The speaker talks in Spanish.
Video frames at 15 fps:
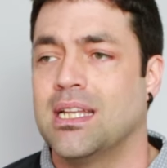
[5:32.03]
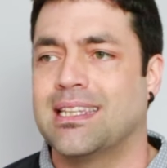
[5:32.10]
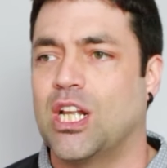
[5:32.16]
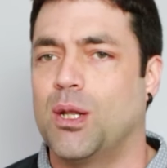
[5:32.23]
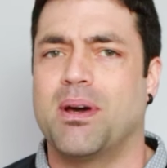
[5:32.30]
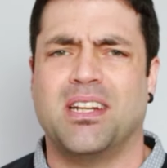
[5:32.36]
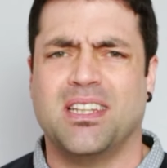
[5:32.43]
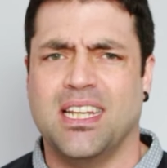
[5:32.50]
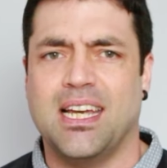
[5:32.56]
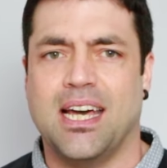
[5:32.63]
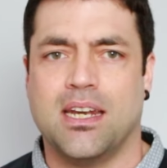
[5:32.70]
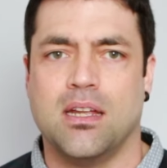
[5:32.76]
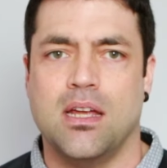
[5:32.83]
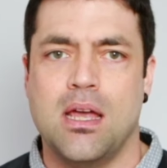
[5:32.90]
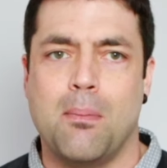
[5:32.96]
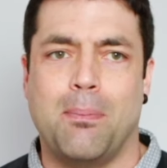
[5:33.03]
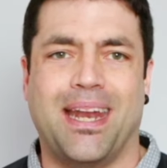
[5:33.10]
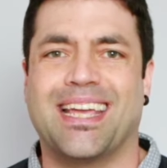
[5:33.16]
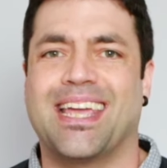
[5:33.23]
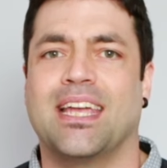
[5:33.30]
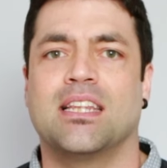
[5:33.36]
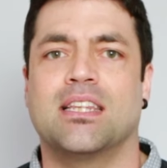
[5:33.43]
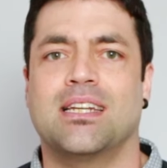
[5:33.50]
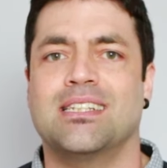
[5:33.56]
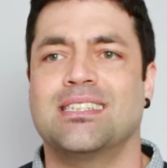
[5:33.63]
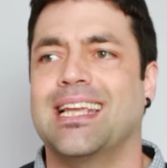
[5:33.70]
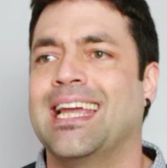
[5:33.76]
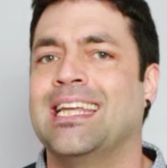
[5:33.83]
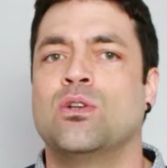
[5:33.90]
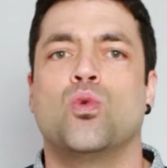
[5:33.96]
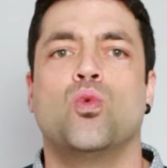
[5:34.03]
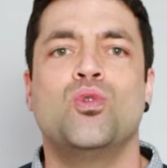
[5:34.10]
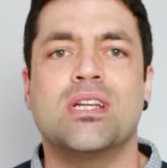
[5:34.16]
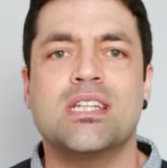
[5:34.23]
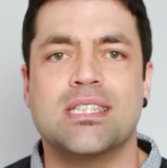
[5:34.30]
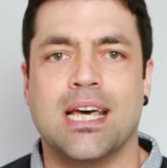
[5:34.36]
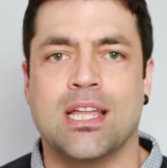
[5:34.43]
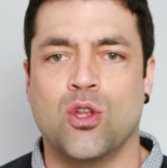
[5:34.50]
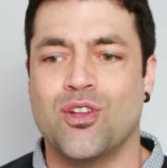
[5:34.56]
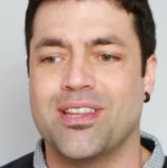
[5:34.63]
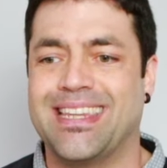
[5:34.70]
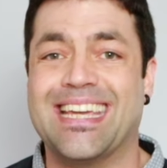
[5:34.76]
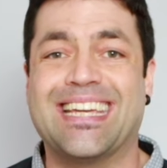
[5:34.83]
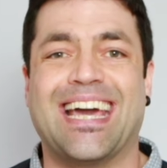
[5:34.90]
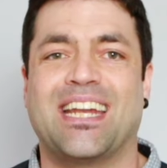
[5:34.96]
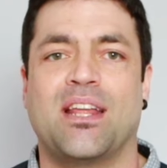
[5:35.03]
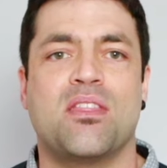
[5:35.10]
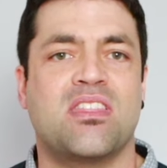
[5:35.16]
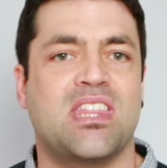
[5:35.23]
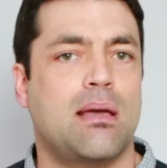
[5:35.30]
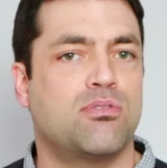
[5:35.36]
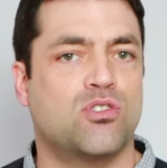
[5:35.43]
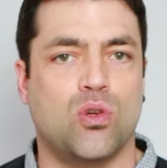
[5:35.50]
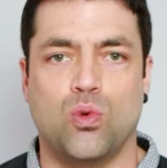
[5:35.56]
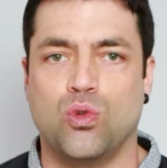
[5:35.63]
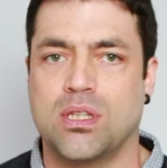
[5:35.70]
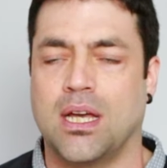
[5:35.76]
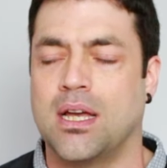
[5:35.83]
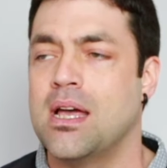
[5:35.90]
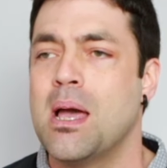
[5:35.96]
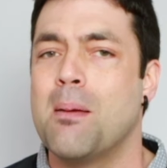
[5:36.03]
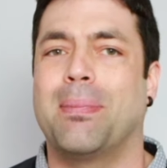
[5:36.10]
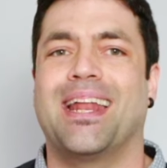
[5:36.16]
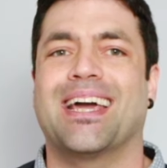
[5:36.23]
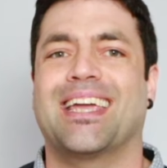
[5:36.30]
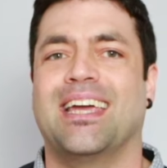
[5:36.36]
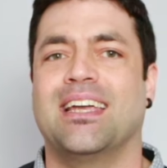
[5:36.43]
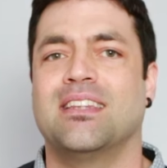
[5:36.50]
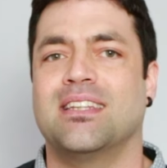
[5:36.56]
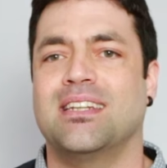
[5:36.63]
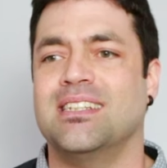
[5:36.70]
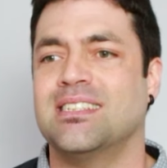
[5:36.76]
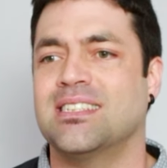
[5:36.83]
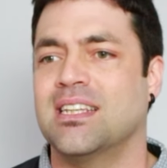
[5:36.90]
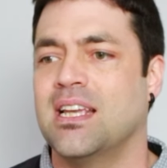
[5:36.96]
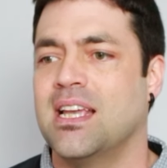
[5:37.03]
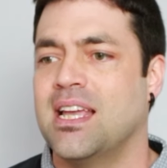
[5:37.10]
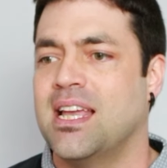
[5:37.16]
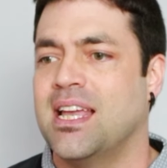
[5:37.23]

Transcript: Te lo va a retirar para que entres en un estado de carencia absoluta, para que entres